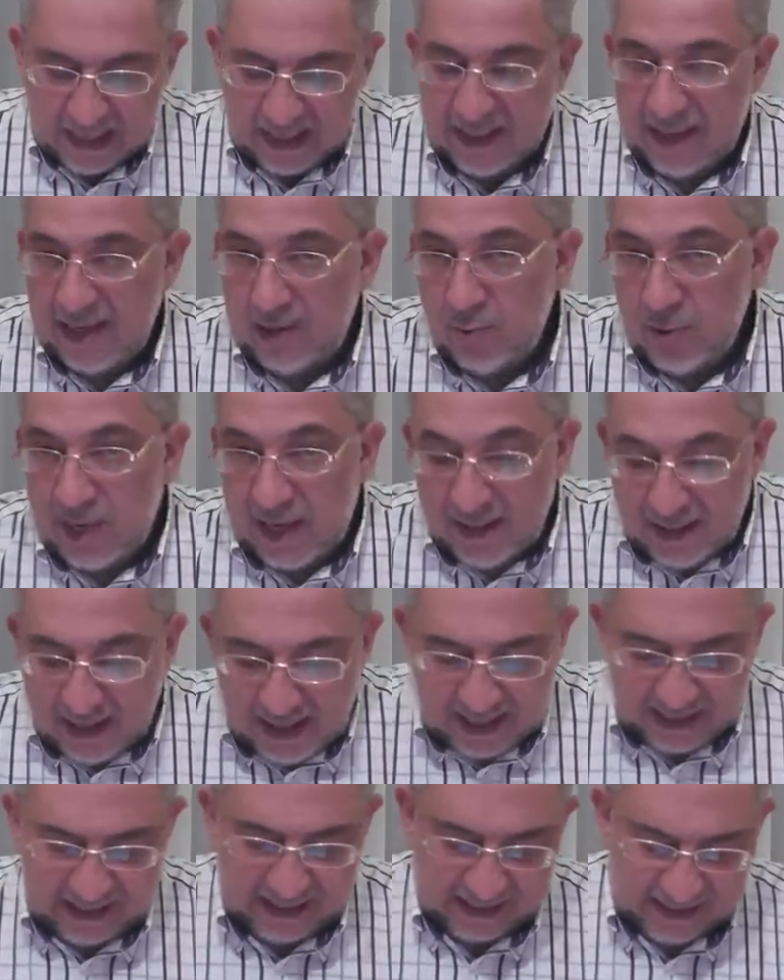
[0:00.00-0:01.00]
de una
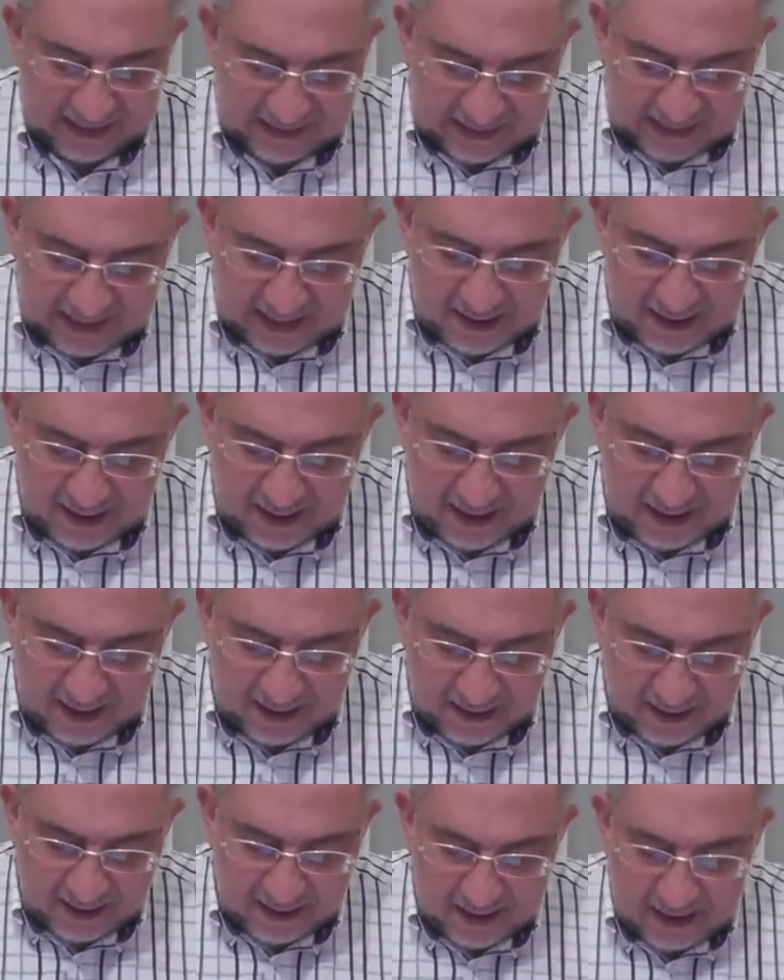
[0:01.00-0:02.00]
cierta
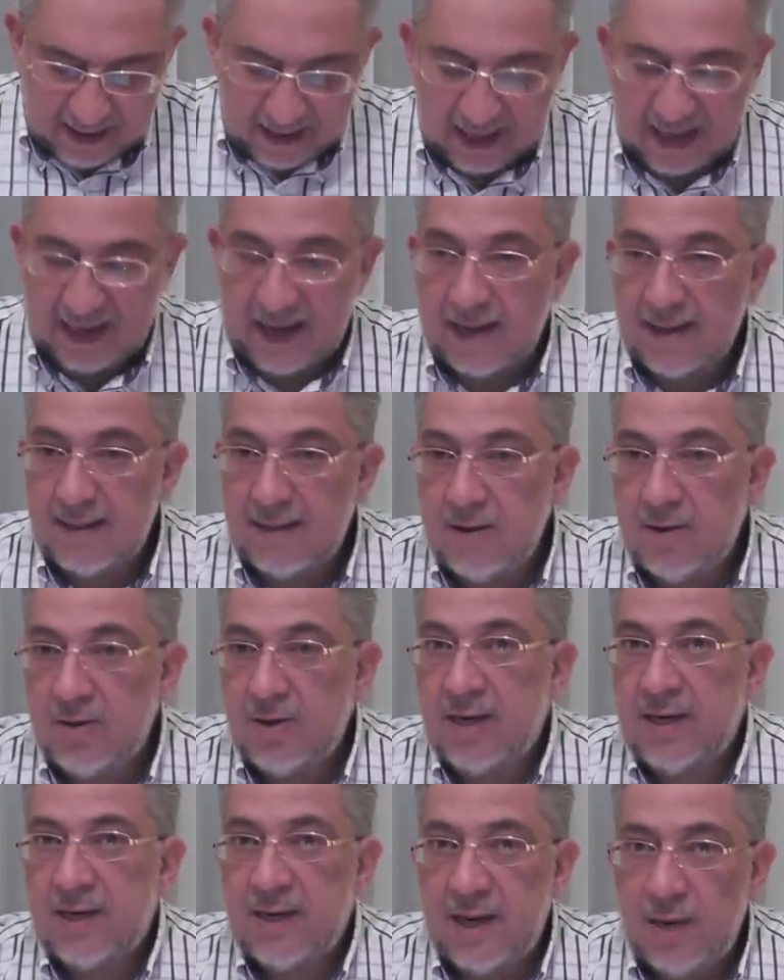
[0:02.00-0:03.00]
distancia,
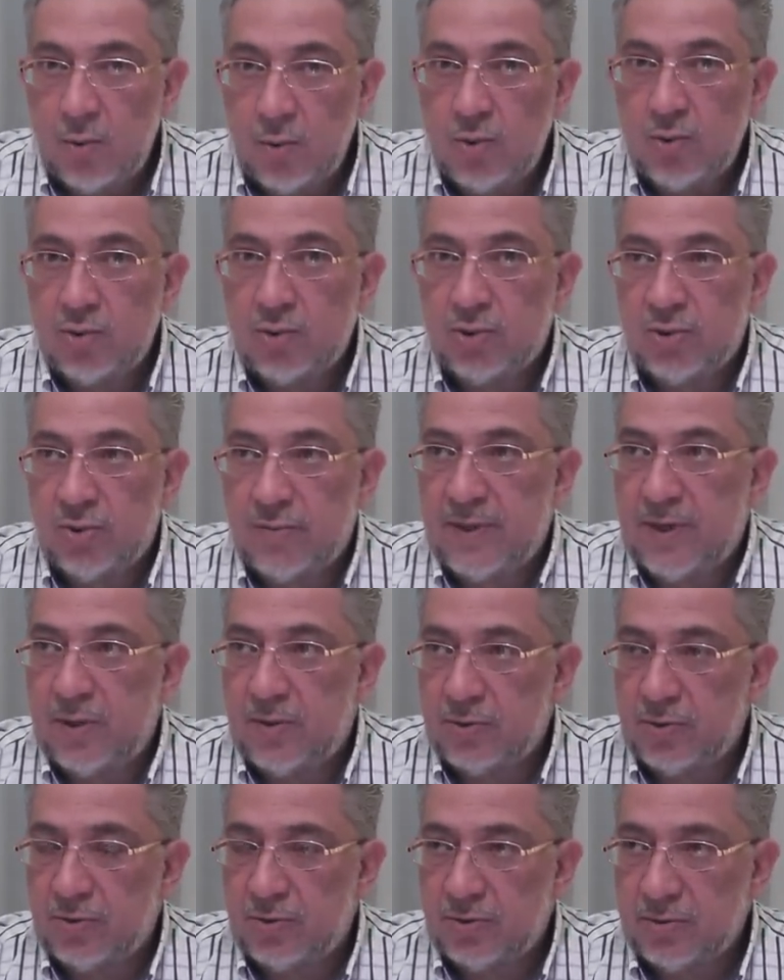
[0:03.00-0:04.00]
reaccionan el uno sobre el
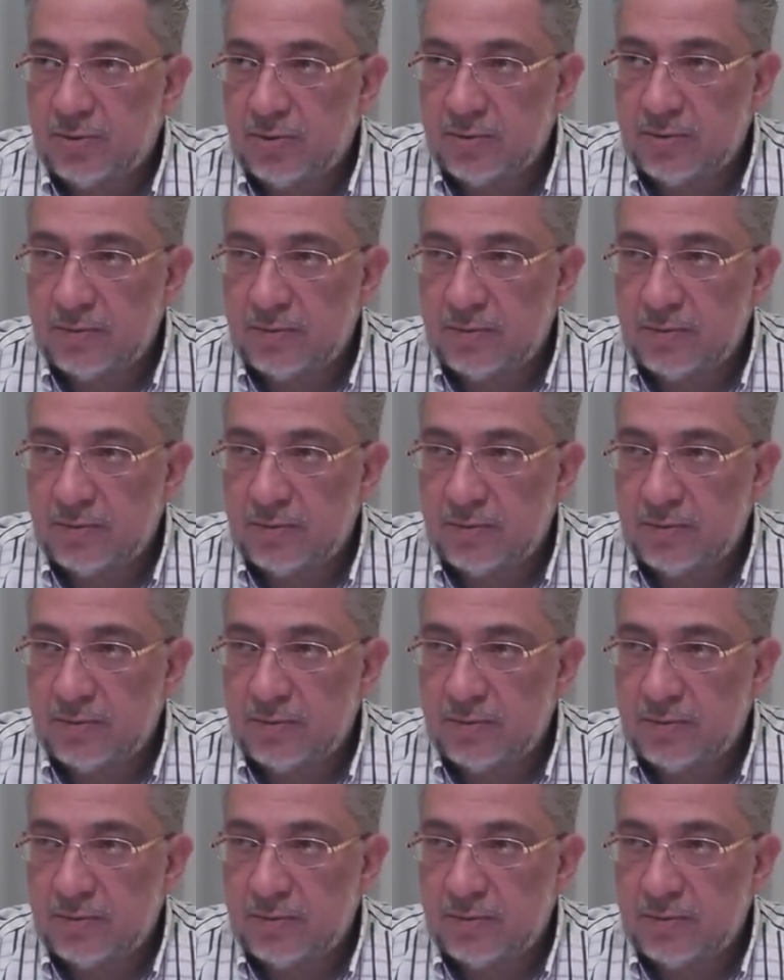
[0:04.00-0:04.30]
otro.